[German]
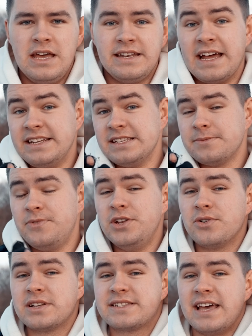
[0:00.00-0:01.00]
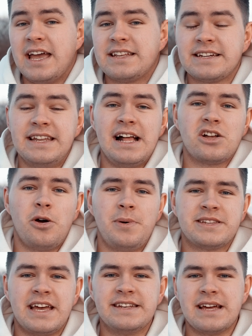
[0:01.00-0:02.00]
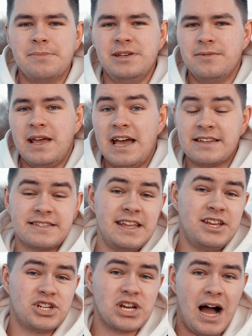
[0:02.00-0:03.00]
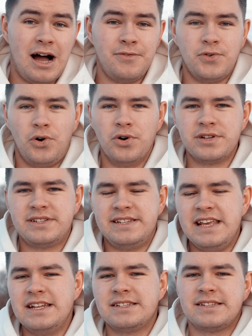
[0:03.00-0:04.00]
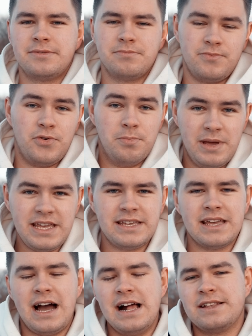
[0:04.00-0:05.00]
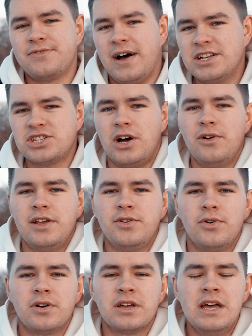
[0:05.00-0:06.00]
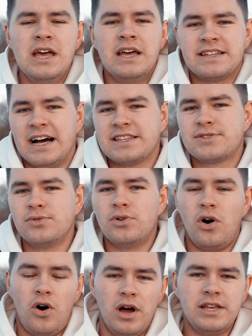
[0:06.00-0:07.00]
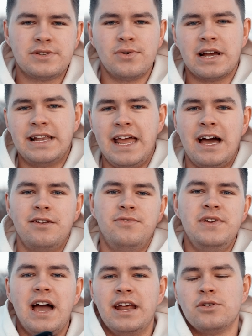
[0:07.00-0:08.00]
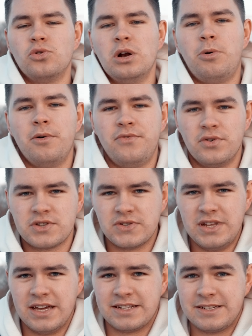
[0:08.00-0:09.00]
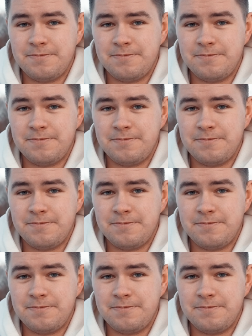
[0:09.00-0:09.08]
Der in diesem Video gezeigte Knallkörper ist ein Dummy. Er ist nicht scharf und dient für mich als Veranschaulichung dazu, euch zu erklären, wie eine Kugelbombe funktioniert.